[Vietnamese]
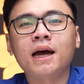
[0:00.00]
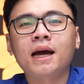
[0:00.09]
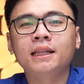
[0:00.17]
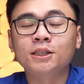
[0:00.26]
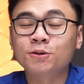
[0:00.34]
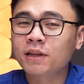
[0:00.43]

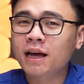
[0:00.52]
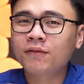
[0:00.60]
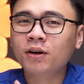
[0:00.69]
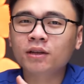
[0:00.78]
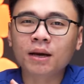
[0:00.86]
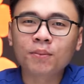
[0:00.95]
tại thì chúng ta
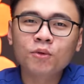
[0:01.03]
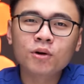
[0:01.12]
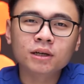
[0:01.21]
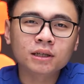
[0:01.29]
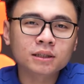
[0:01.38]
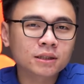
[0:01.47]
vẫn có thể mua
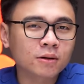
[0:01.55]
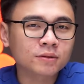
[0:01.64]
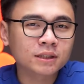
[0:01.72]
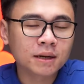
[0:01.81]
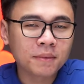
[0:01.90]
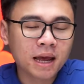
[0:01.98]
những
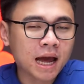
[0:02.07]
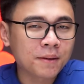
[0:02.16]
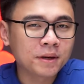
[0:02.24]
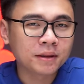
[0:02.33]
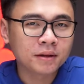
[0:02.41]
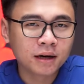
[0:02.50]
dòng Gen 12
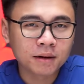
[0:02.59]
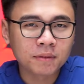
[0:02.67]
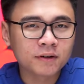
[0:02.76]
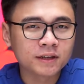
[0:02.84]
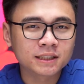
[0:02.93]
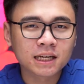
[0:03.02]
bình thường
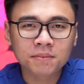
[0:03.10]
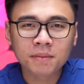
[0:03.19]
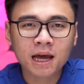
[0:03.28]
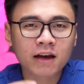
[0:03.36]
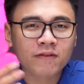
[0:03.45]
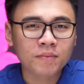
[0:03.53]
bởi vì Gen
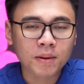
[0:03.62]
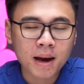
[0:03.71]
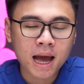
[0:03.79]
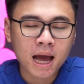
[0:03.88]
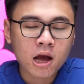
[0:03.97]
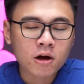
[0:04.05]
12 và
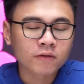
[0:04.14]
13